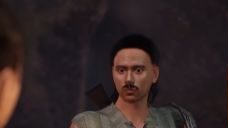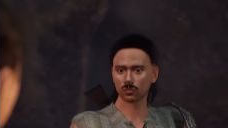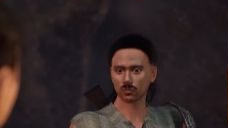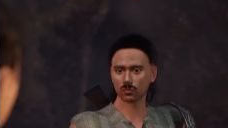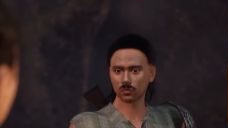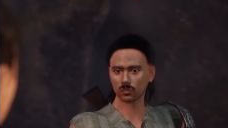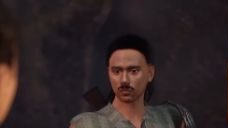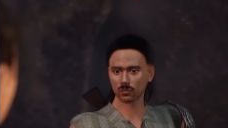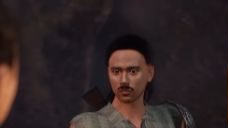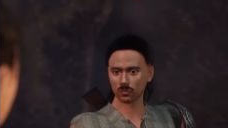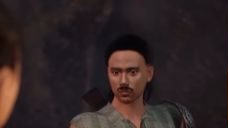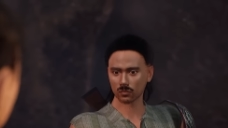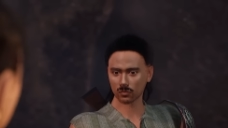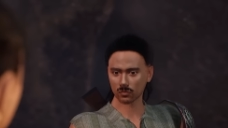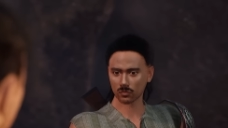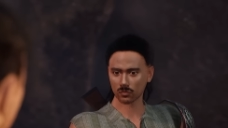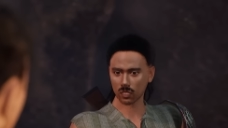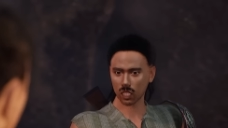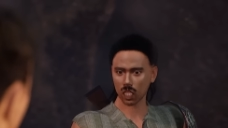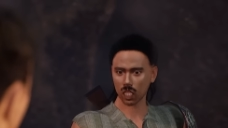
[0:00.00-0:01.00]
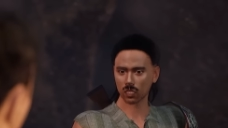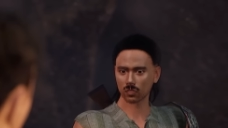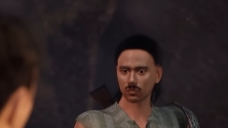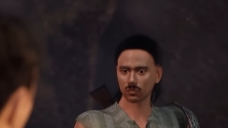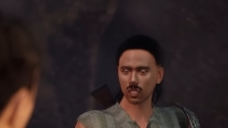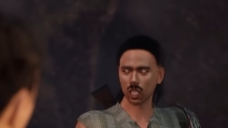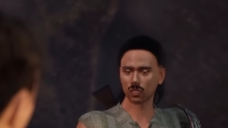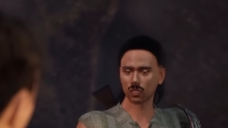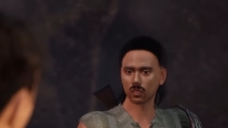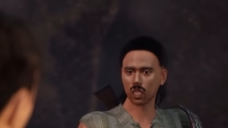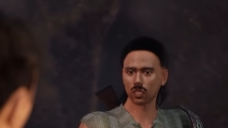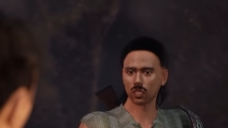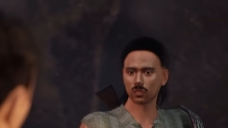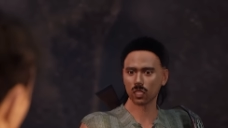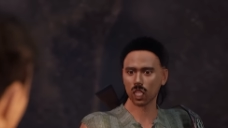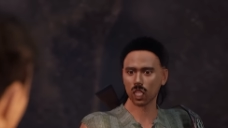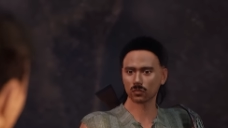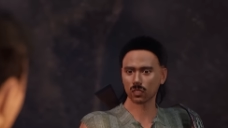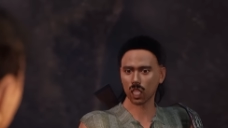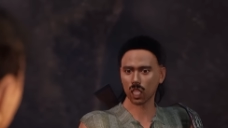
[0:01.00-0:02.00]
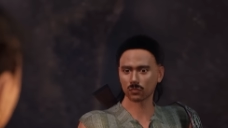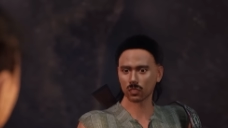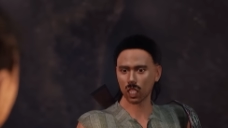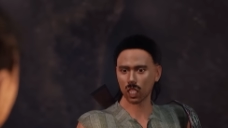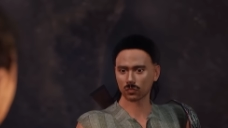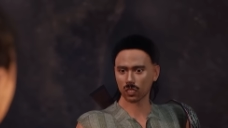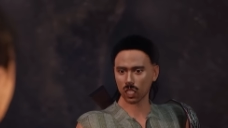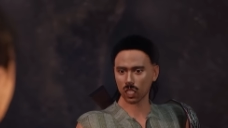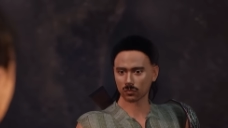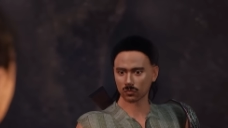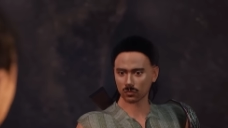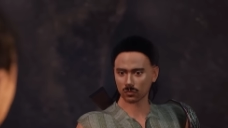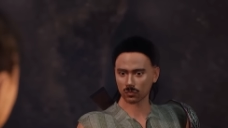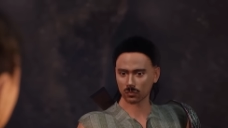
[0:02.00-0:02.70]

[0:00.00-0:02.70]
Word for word: ก ได้ใส่ยาแล้วข้าไม่เป็นไรหรอก